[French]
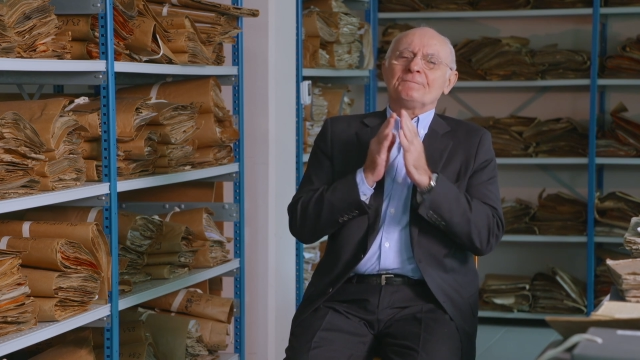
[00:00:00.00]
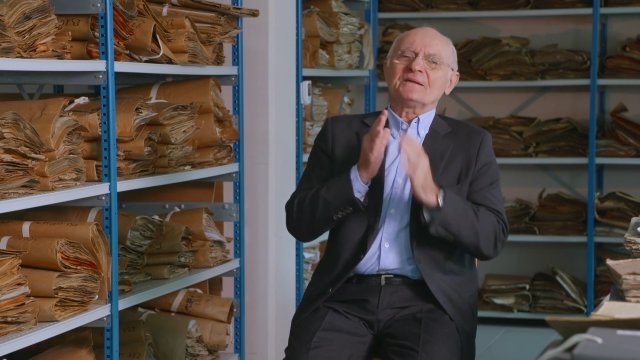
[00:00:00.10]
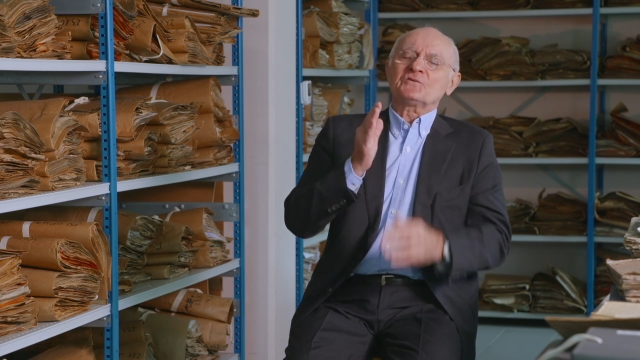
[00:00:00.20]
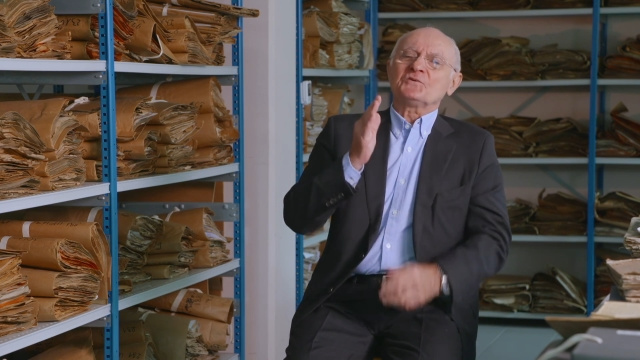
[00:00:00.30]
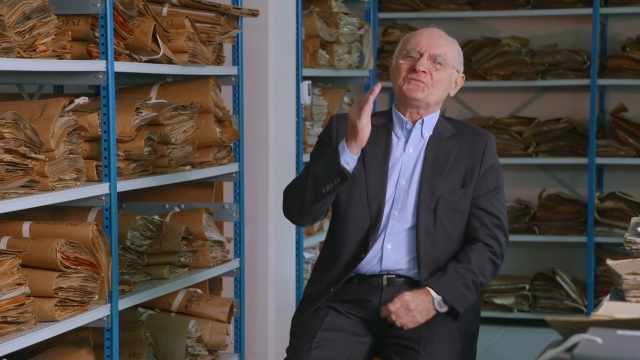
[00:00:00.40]

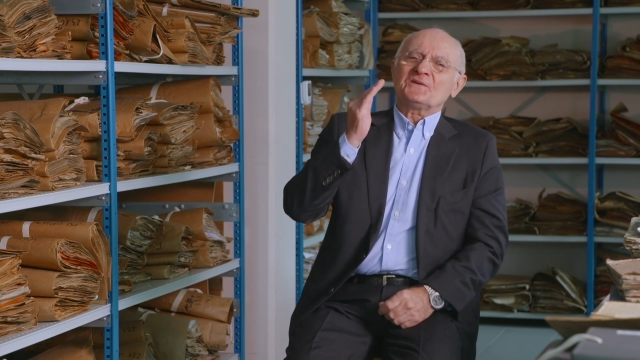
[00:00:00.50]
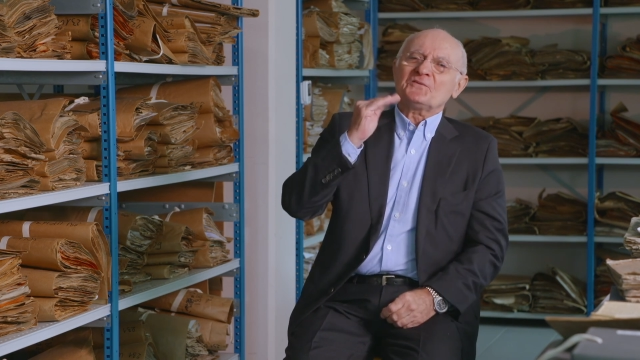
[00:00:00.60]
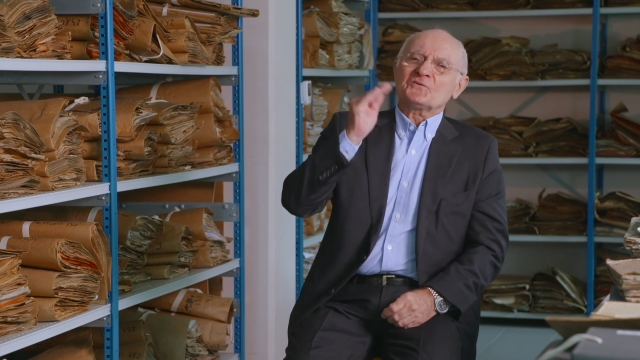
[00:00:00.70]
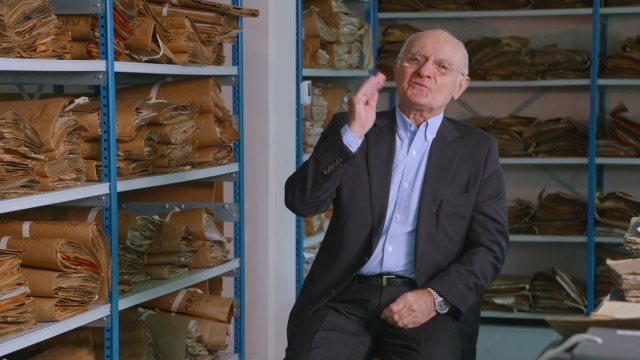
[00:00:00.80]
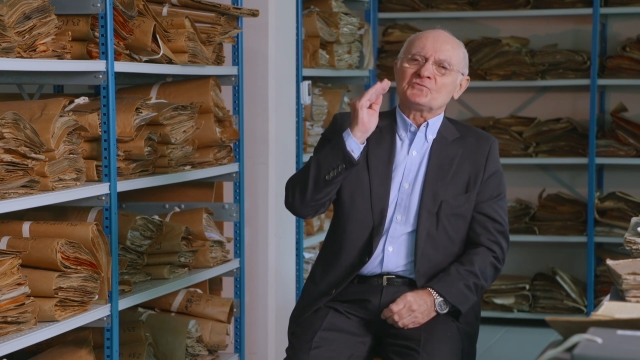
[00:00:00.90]
parce que de
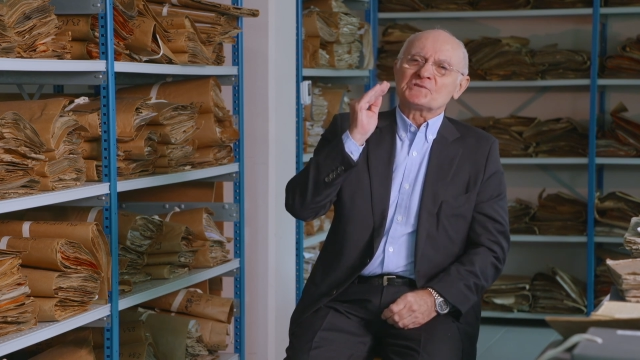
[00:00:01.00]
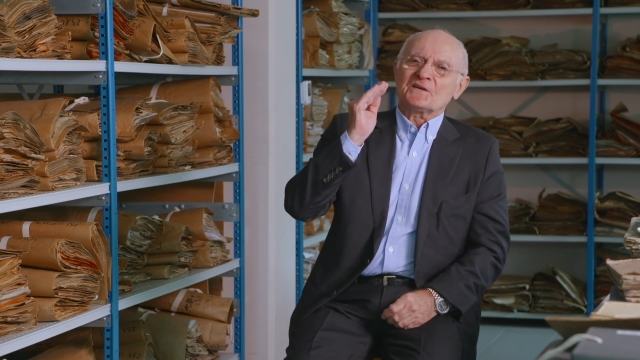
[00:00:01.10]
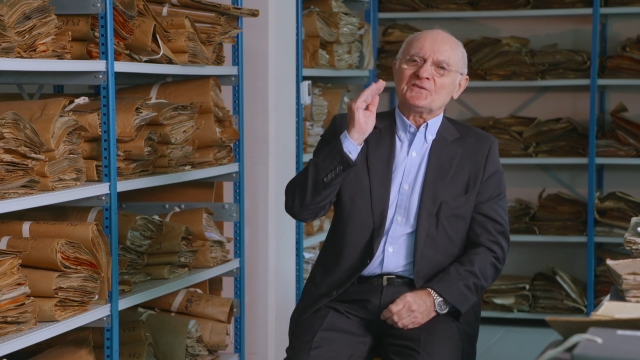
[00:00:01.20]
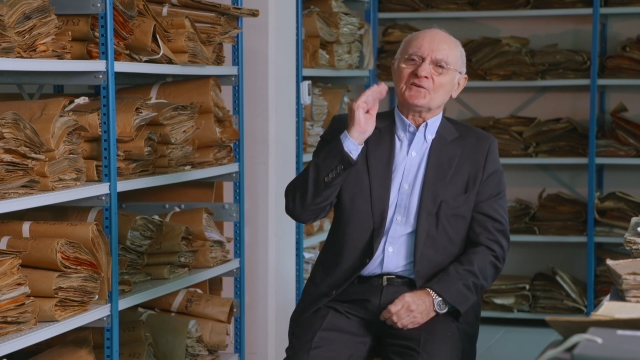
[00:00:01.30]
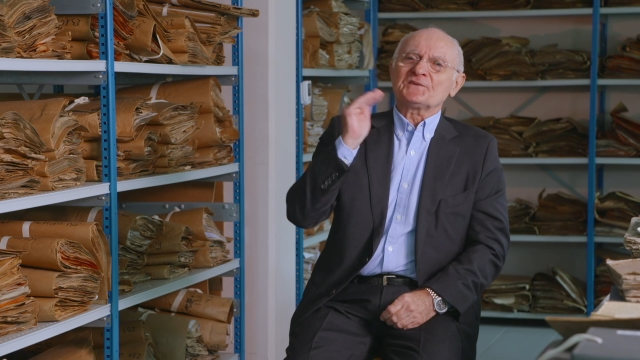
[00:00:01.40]
façon
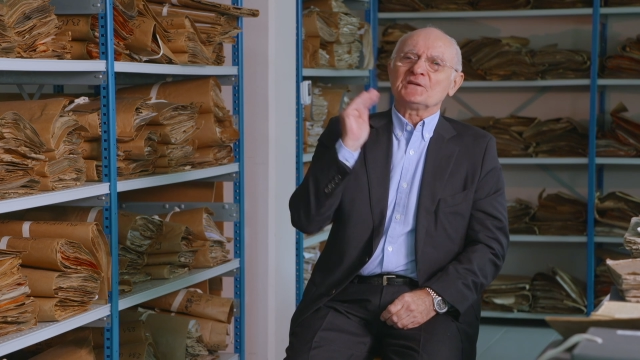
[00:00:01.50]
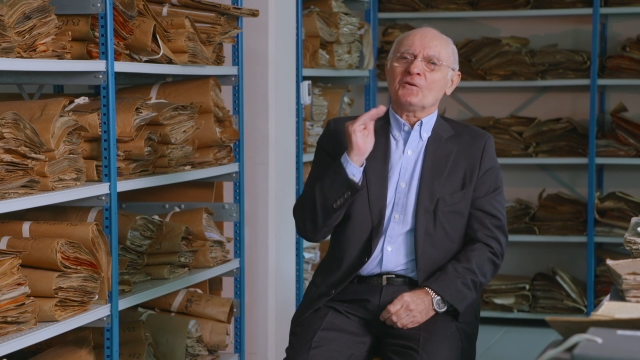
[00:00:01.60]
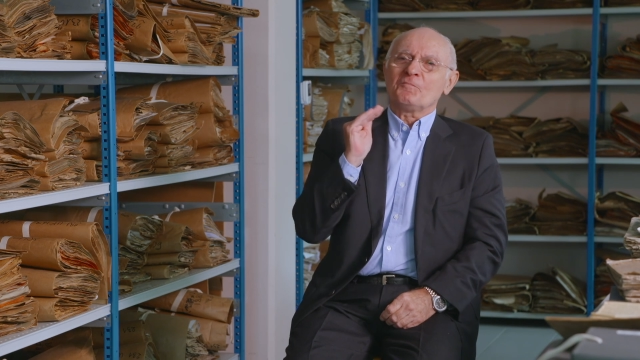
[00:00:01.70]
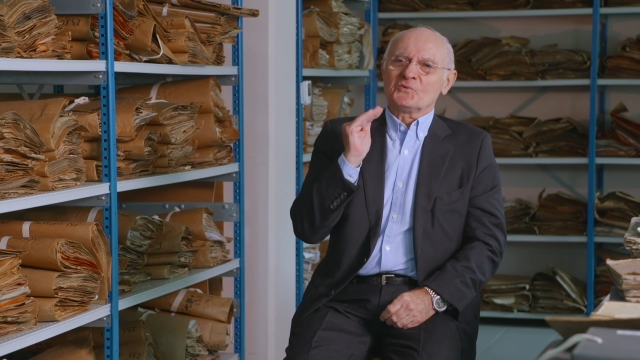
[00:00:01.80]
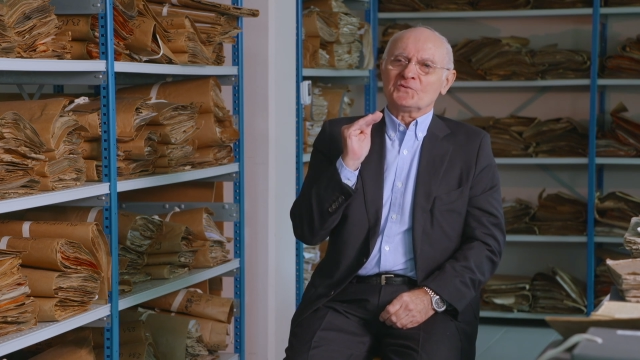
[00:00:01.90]
sous-jacente, elle
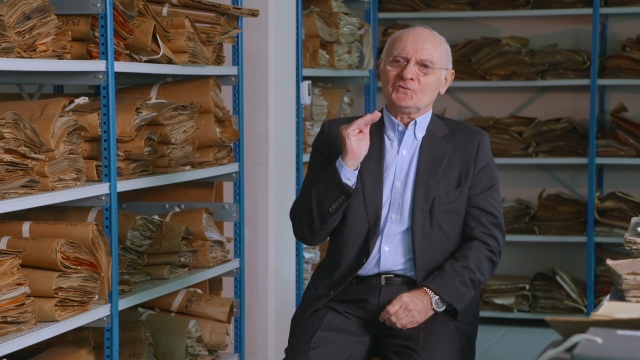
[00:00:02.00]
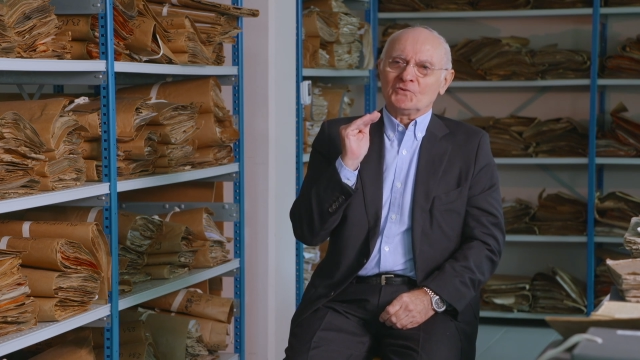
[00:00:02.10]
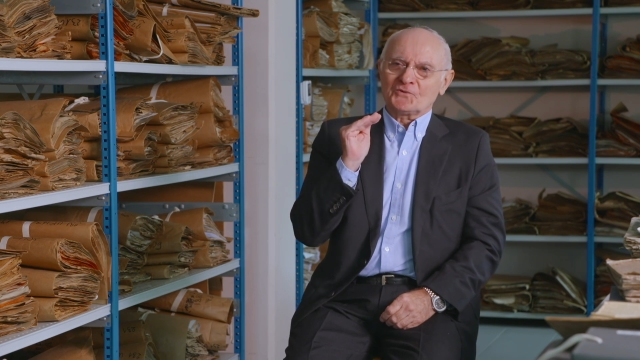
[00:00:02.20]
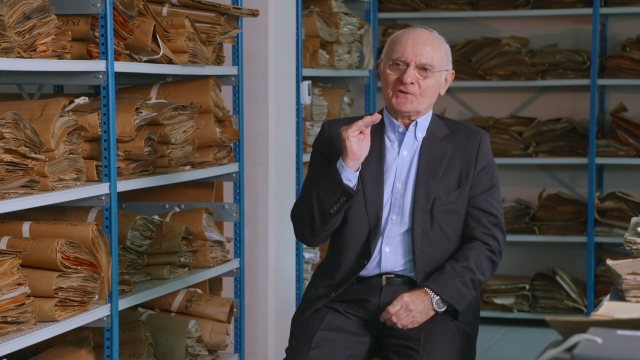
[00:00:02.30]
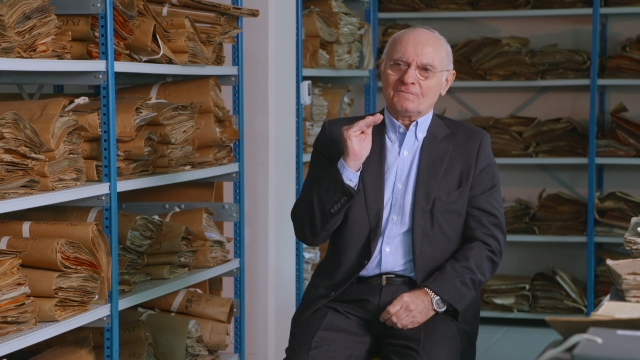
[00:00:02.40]
en pose une
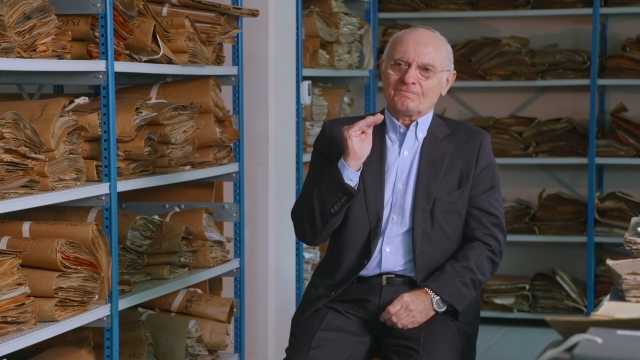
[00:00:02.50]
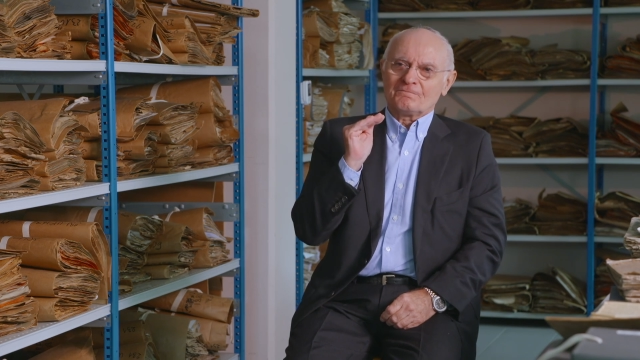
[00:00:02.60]
autre.